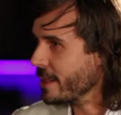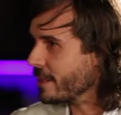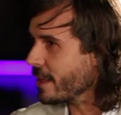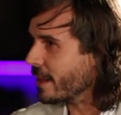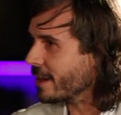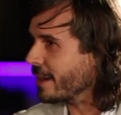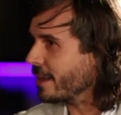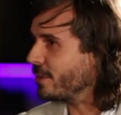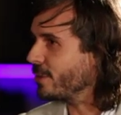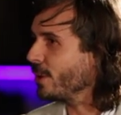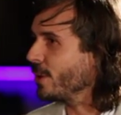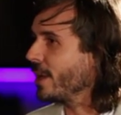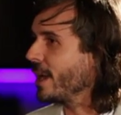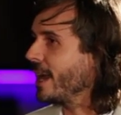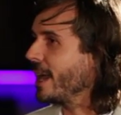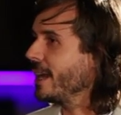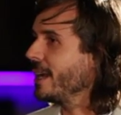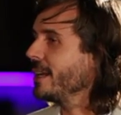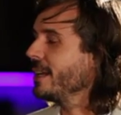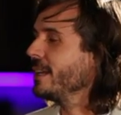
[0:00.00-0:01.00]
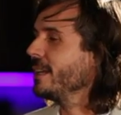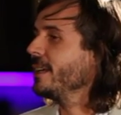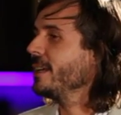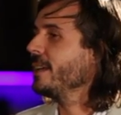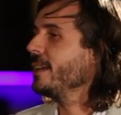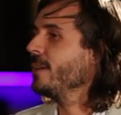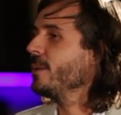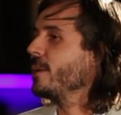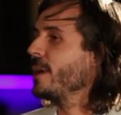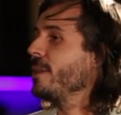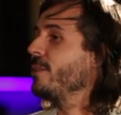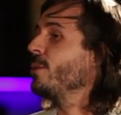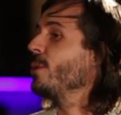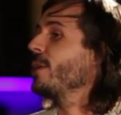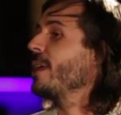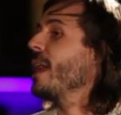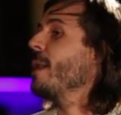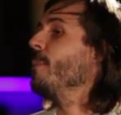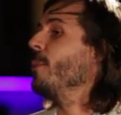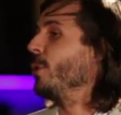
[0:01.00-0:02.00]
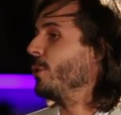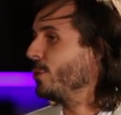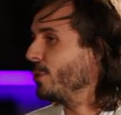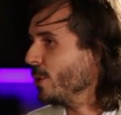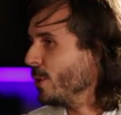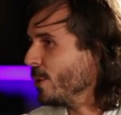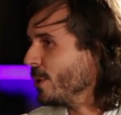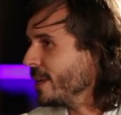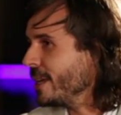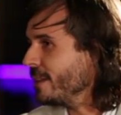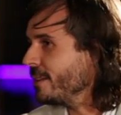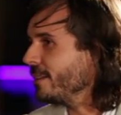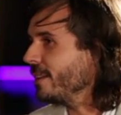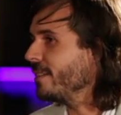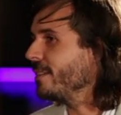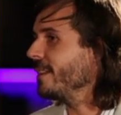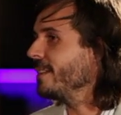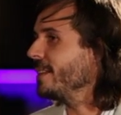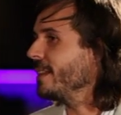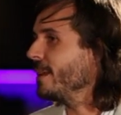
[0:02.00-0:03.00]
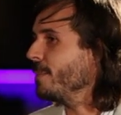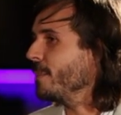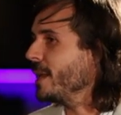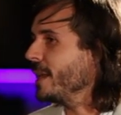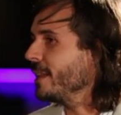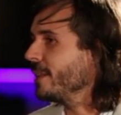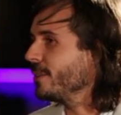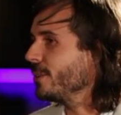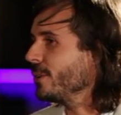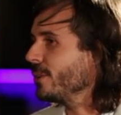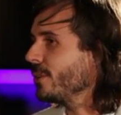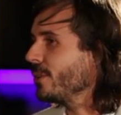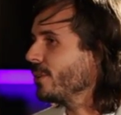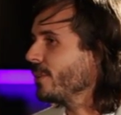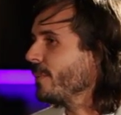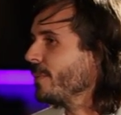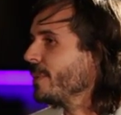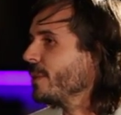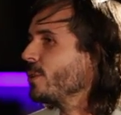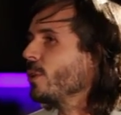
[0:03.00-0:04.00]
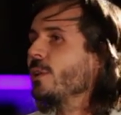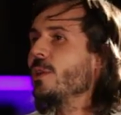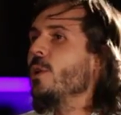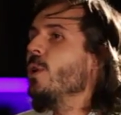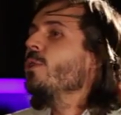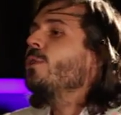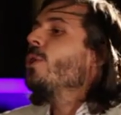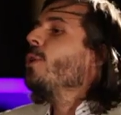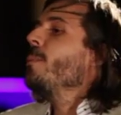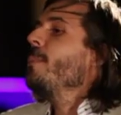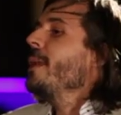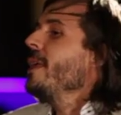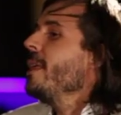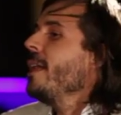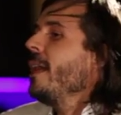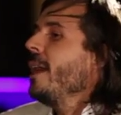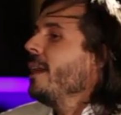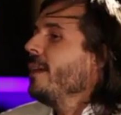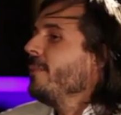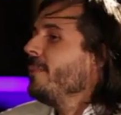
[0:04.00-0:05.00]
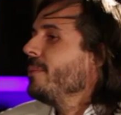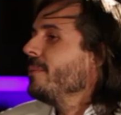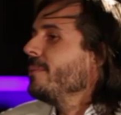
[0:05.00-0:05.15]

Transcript: internacional, una historia de emociones, de sentimientos, donde uno se olvida